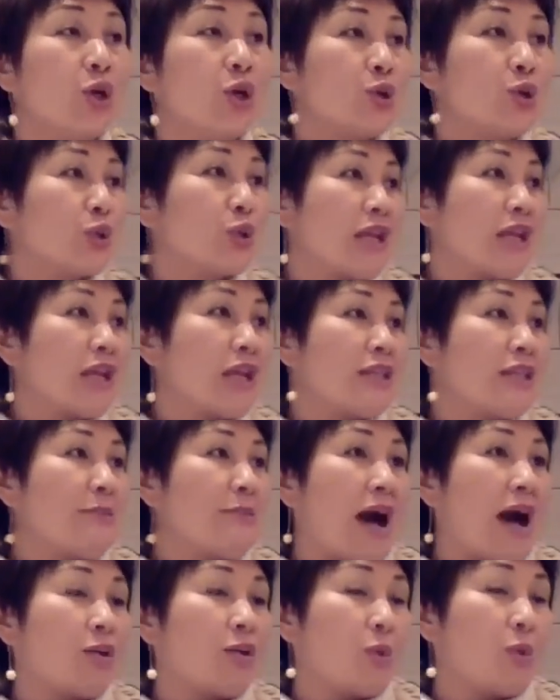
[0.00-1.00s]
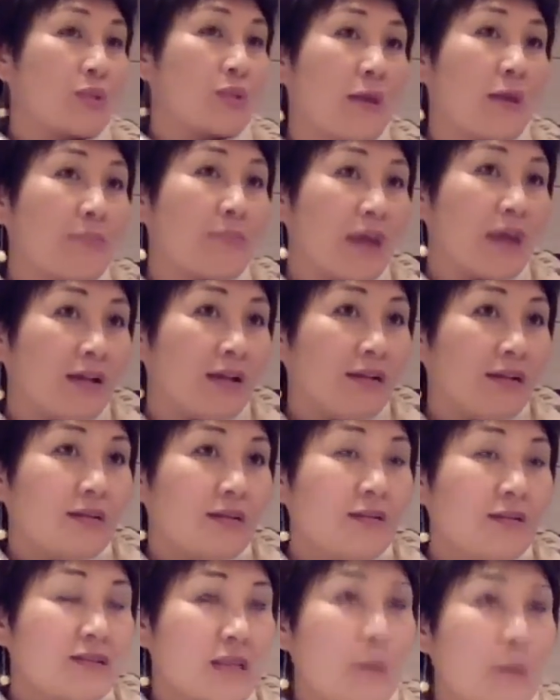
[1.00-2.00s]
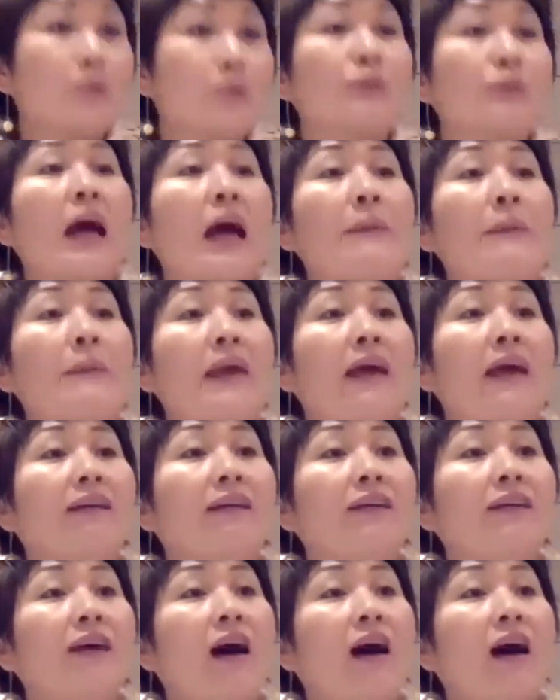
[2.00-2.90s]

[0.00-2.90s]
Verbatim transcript: 坐在金马桶上面解不出大便。